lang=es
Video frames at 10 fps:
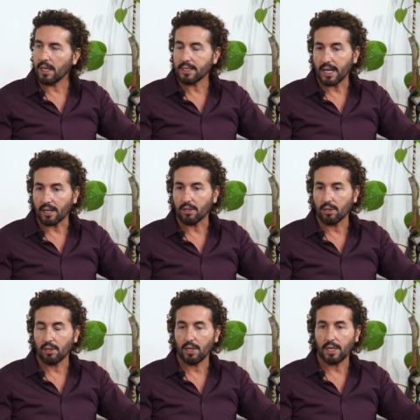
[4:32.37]
Exacto.
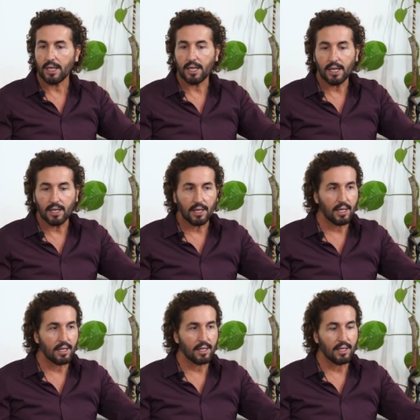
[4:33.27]
Y, Hay
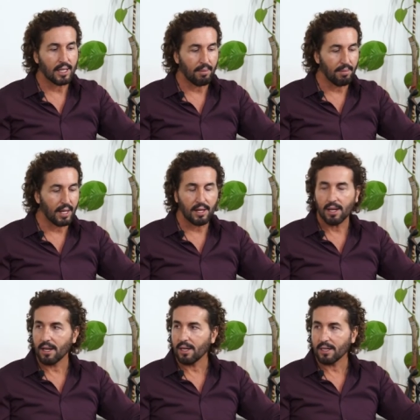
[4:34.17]
frases ¿no? que lo dicen